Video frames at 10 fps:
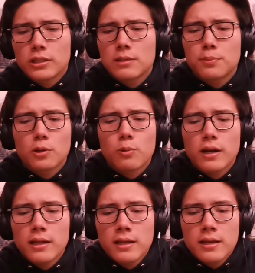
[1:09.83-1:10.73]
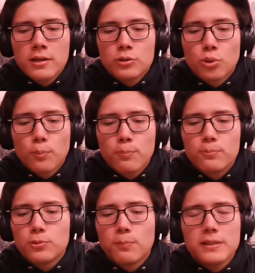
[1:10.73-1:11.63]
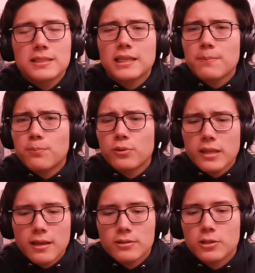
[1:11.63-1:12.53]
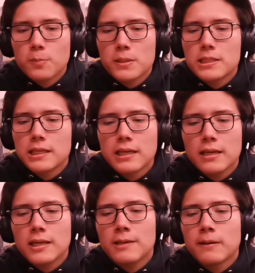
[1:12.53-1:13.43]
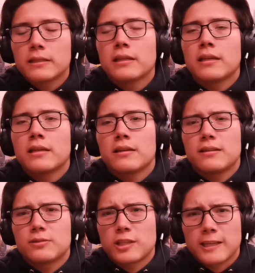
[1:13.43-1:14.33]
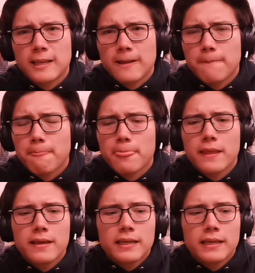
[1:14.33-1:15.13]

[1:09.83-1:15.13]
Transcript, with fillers: Es un equipo el cual yo, yo pensé que podía, o sea, yo pensé que iba a tener, o sea, que